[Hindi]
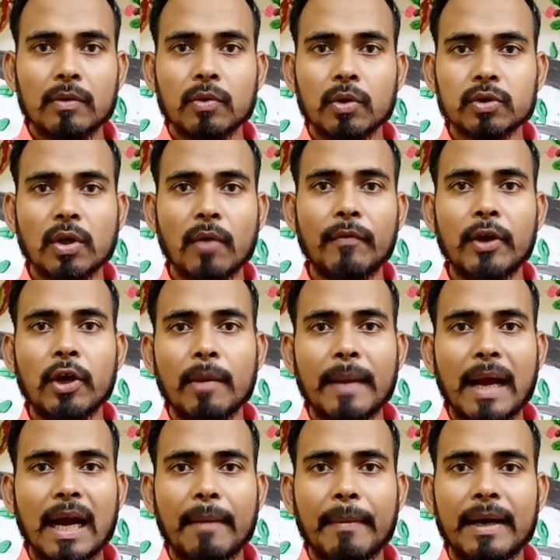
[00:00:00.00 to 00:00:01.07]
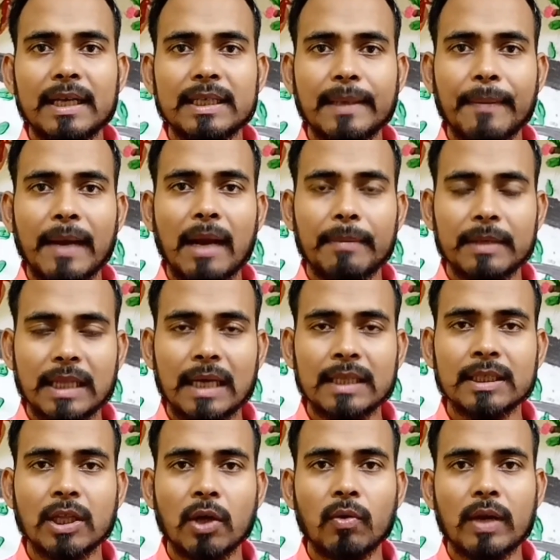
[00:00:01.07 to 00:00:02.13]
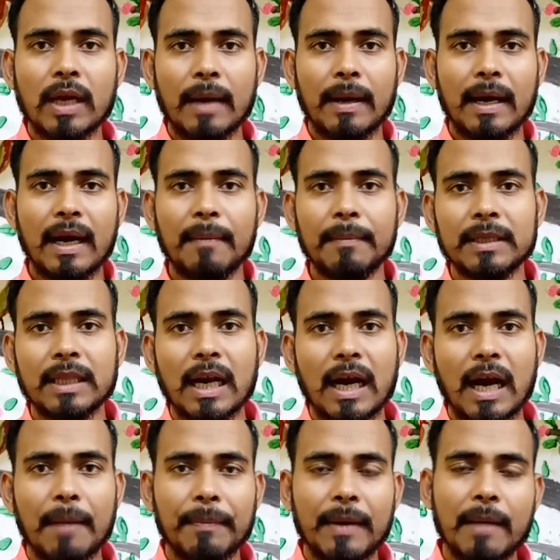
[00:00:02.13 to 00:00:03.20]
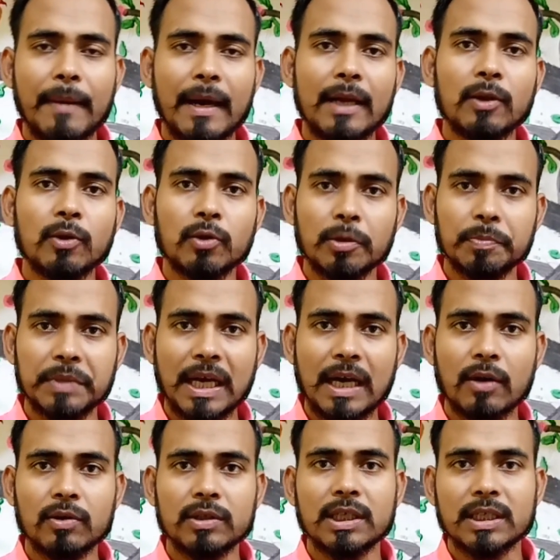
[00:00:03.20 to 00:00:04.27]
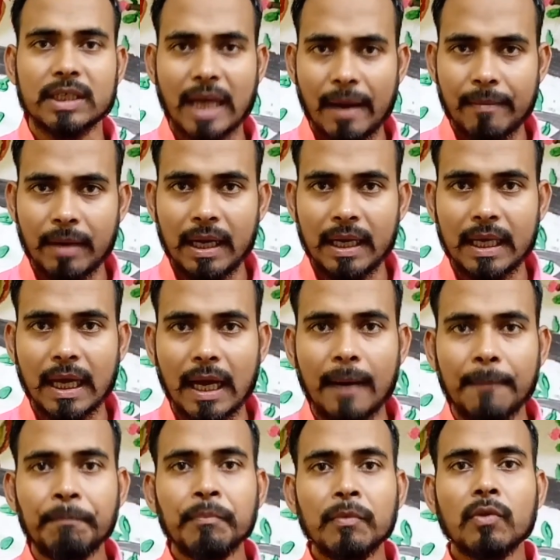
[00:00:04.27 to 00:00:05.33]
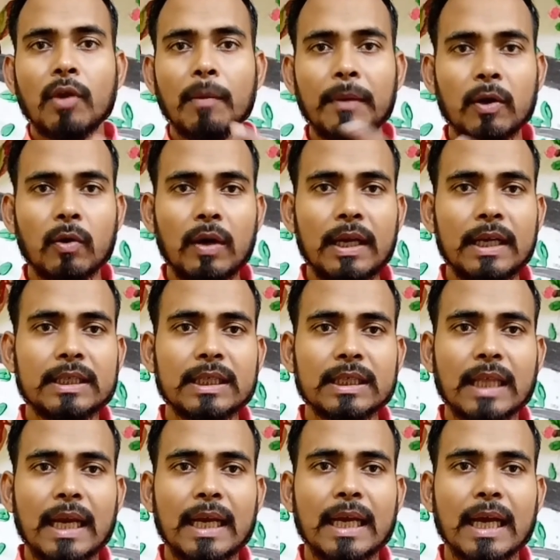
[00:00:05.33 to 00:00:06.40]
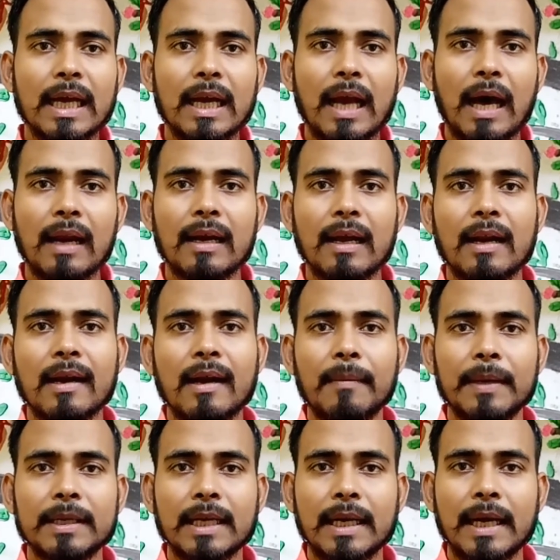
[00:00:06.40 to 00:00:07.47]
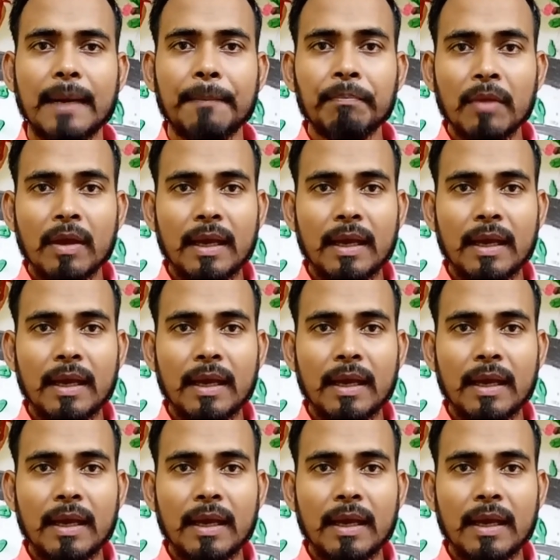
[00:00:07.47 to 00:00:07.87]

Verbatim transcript: दोस्तों वीडियो में आगे बढ़ने से पहले बता देता हूं कि अगर अभी तक आपने हमारे YouTube चैनल को सब्सक्राइब नहीं किया है तो बिल्कुल इसी तरीके का लाल कलर का बटन है